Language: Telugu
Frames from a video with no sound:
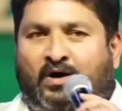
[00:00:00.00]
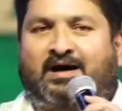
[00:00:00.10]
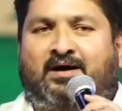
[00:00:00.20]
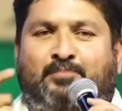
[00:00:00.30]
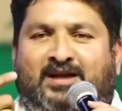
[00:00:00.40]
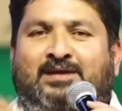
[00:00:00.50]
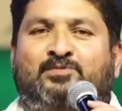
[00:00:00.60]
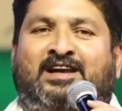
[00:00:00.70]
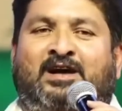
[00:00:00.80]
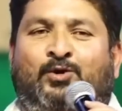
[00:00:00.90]
ఒక
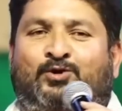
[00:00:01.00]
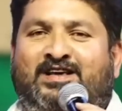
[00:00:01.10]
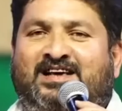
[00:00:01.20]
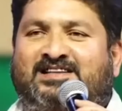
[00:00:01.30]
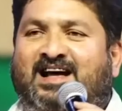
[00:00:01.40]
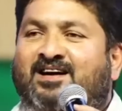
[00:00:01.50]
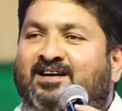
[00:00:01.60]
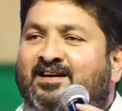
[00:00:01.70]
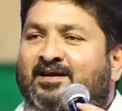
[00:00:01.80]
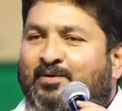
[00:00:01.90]
ప్రశంస నేను గుర్తు చేస్తా
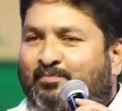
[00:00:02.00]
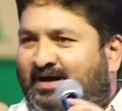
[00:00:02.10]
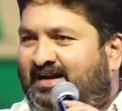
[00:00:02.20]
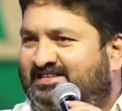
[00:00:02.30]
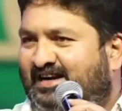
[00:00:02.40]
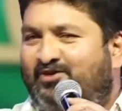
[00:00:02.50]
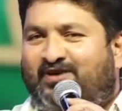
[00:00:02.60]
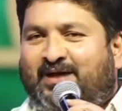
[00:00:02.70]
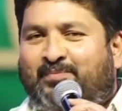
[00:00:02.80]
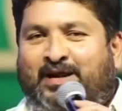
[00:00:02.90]
మా
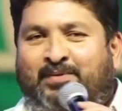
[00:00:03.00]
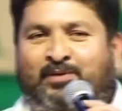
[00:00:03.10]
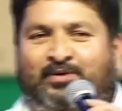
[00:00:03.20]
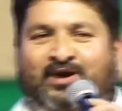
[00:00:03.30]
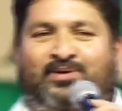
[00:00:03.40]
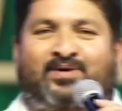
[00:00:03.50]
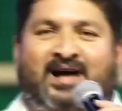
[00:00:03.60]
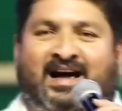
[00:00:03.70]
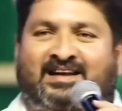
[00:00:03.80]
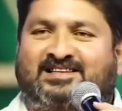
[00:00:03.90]
రచ్చరవి వల్ల మేనమామ ఉన్నాడు
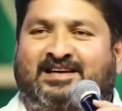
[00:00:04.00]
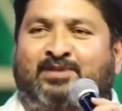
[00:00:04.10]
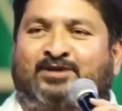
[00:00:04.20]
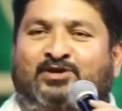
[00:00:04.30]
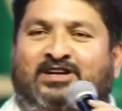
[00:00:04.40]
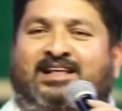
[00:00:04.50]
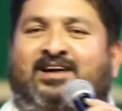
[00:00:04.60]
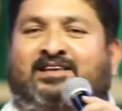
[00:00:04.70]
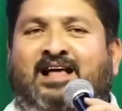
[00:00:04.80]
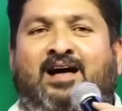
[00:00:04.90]
ఆయన సినిమా చూసిన
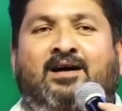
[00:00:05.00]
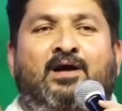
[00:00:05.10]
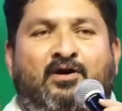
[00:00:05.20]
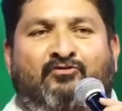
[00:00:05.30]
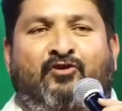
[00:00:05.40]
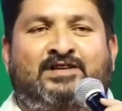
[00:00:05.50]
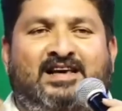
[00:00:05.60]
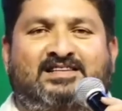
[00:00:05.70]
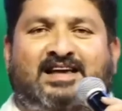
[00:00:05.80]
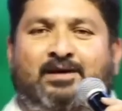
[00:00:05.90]
తర్వాత ఫోన్
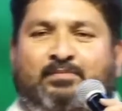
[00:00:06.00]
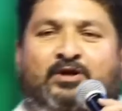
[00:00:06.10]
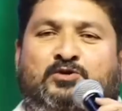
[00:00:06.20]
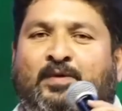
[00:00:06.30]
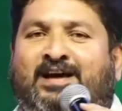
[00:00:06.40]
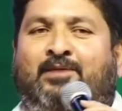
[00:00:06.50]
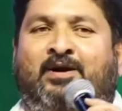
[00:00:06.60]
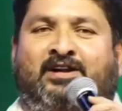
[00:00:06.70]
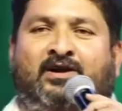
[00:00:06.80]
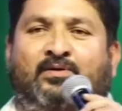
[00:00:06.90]
చేస్తే మనడు
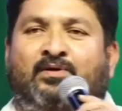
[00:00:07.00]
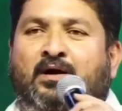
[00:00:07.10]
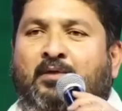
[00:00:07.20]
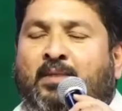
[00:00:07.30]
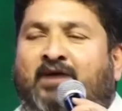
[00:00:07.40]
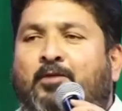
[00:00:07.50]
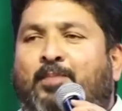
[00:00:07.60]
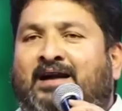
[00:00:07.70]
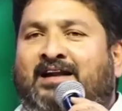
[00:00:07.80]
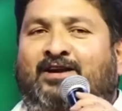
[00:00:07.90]
స్పీకర్ పెట్టిండు మామ
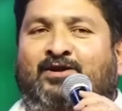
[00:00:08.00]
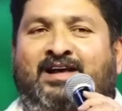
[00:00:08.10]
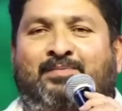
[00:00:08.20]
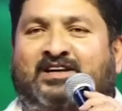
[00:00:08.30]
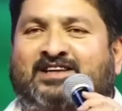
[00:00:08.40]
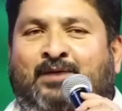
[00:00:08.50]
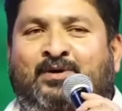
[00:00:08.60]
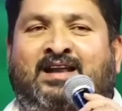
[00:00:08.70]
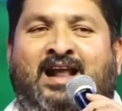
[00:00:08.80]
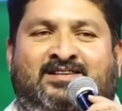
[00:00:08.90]
పాటలు ఎట్లున్నాయి మన
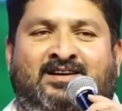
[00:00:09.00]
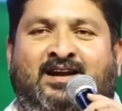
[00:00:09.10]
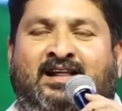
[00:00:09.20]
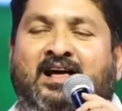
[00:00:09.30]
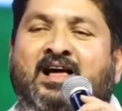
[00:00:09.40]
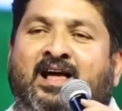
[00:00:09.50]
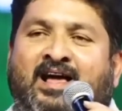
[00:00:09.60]
శ్యామన్న రాసిండంటే